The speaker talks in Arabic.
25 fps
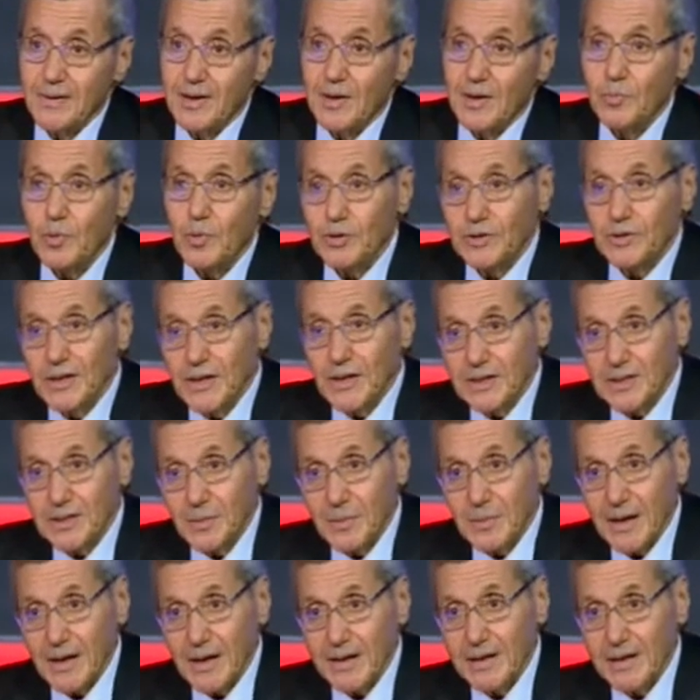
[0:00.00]
البعد
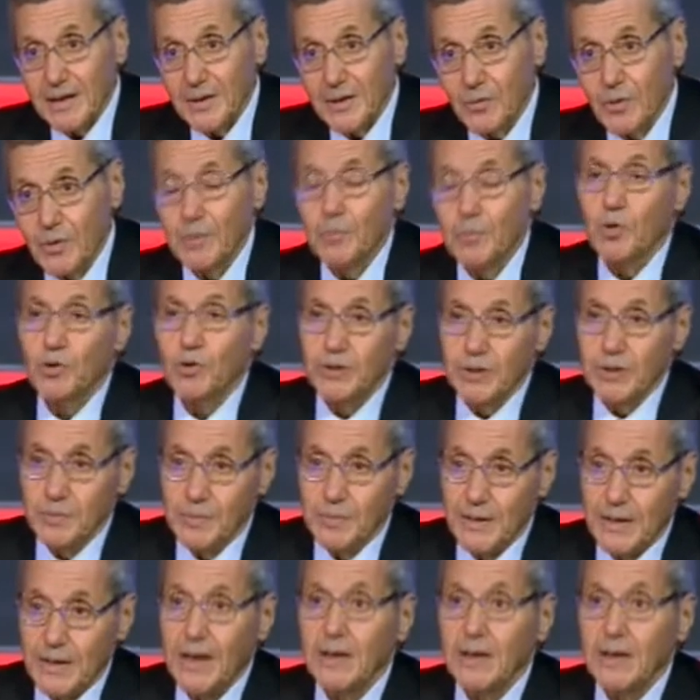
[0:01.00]
الاجتماعي والبعد البيئي